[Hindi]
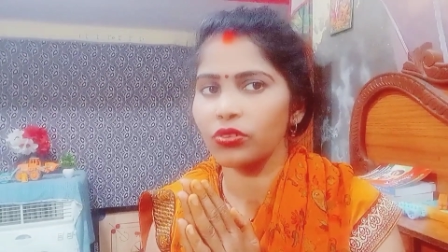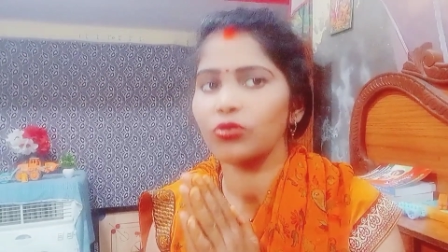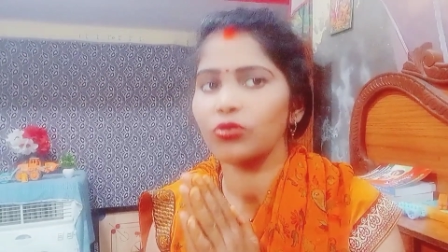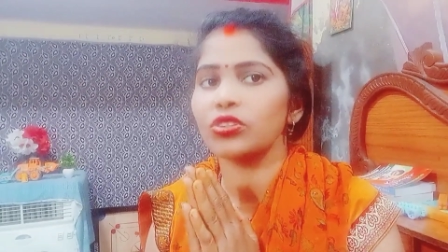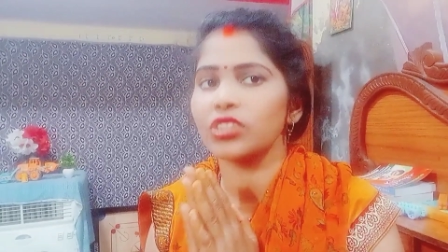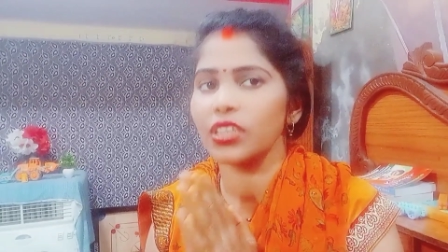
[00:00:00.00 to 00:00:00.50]

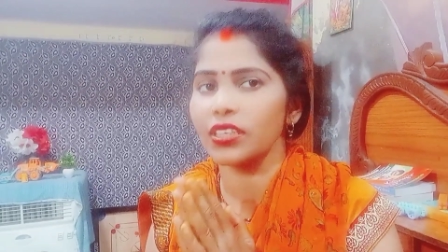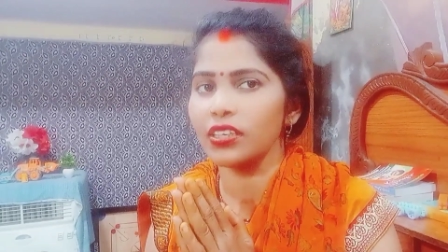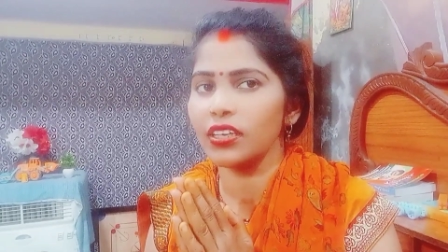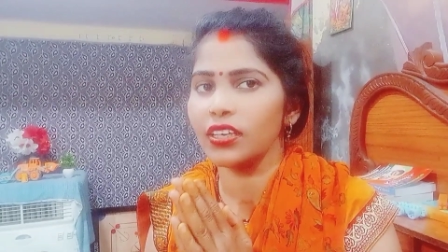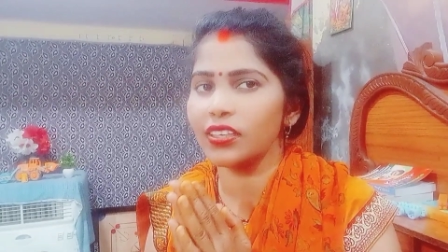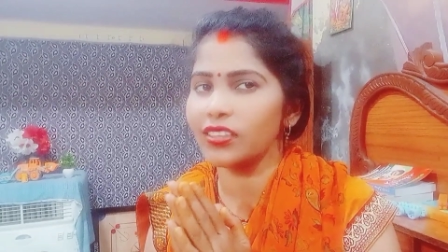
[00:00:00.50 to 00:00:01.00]
कुछ
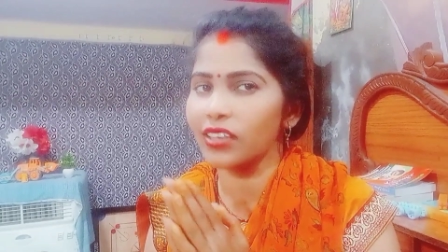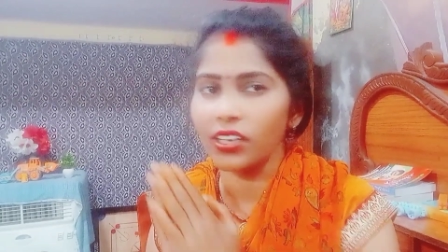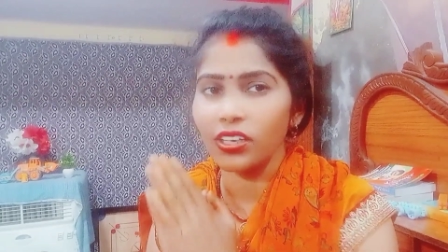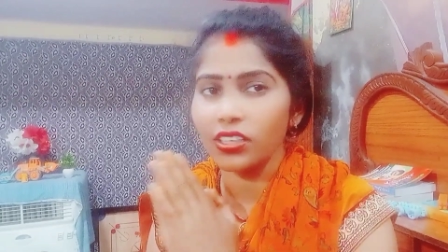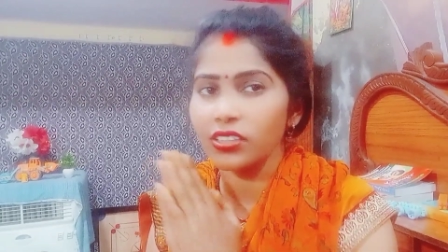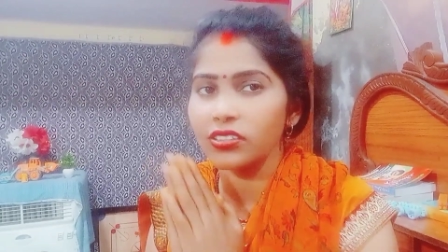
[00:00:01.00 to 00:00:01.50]
चाहिए लेकिन
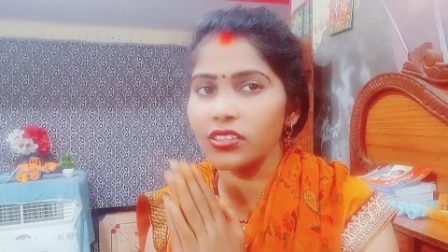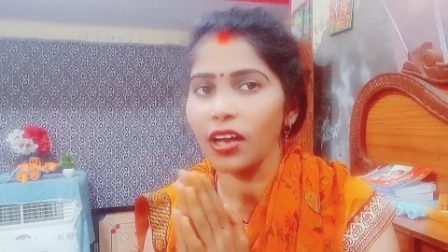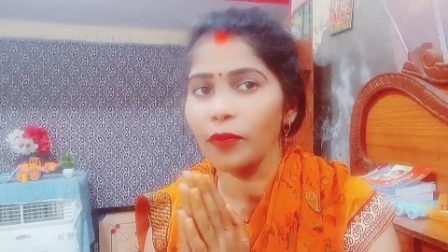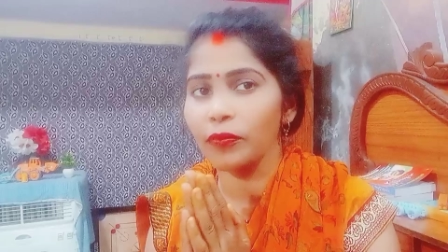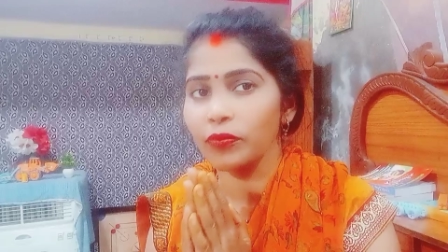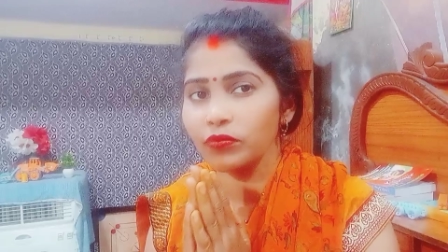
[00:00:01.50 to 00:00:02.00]
अगर इस तरह
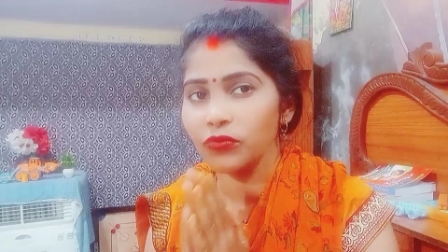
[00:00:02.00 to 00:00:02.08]
आप